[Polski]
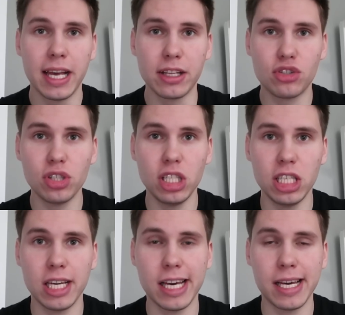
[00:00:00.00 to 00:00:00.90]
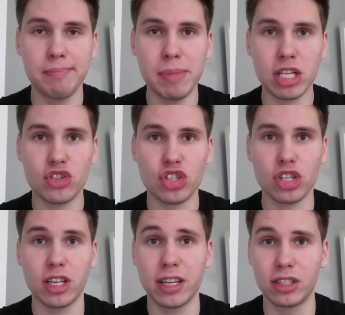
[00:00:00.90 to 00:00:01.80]
e, czyli
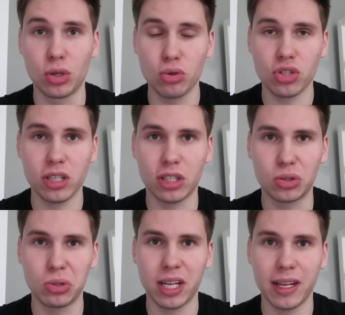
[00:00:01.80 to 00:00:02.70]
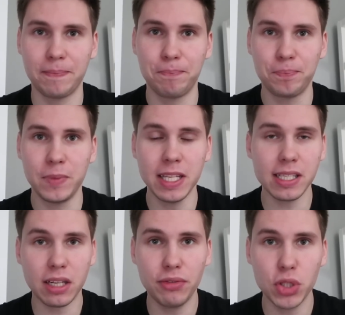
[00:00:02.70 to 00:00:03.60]
mecz drużyn, które nie
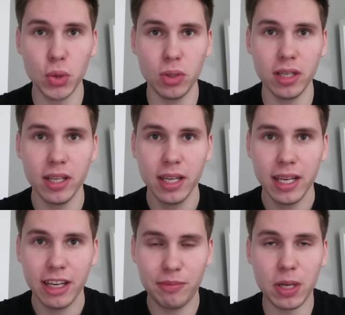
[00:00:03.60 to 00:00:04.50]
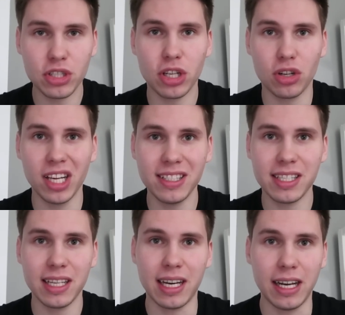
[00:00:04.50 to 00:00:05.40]
zachwyciły w pierwszej
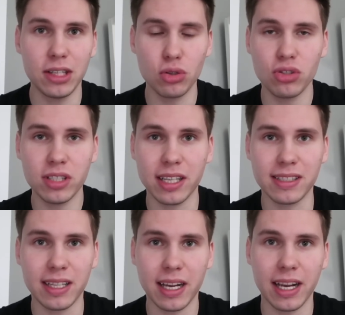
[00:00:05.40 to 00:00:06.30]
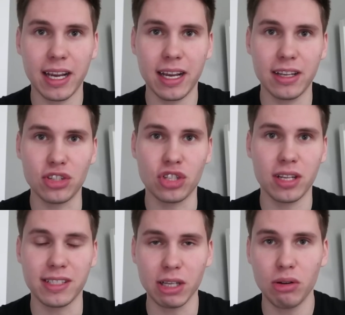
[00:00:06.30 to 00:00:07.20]
kolejce, ale różnica jest taka,
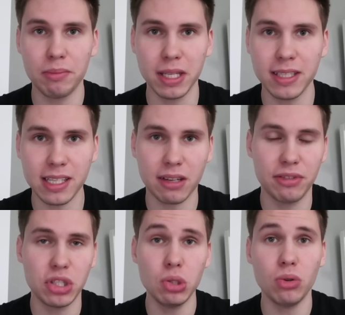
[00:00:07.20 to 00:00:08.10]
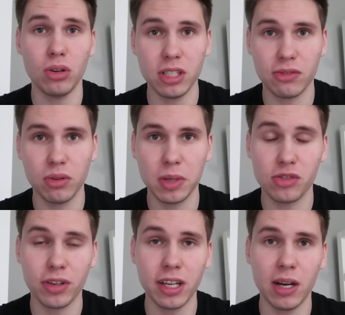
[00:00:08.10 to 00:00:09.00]
że Zagłębie nie zachwyciło i swój mecz
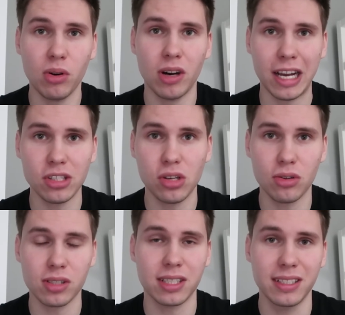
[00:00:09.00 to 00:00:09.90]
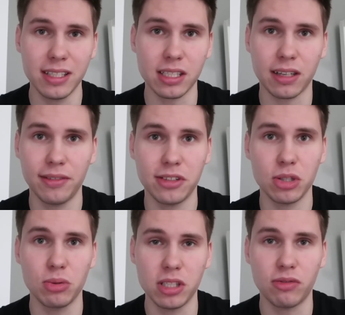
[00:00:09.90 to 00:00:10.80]
wygrało, a Śląsk nie
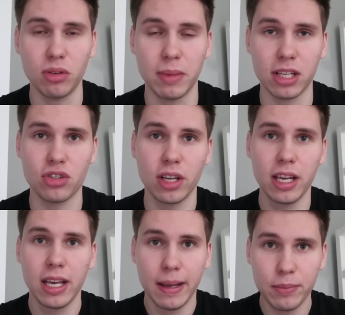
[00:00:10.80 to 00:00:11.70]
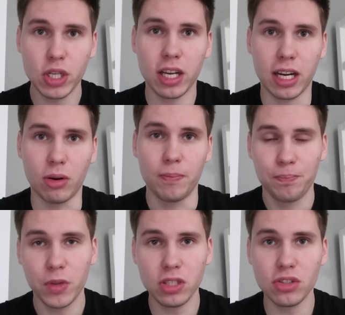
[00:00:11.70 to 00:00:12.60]
zachwycił i swój mecz przegrał.
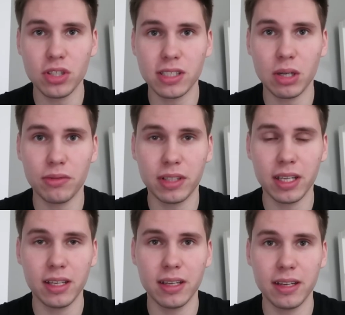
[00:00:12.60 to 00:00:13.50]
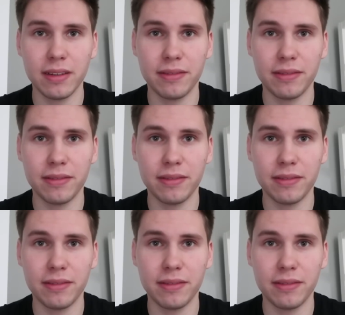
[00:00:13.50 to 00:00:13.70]
No i co się stało w tej, e,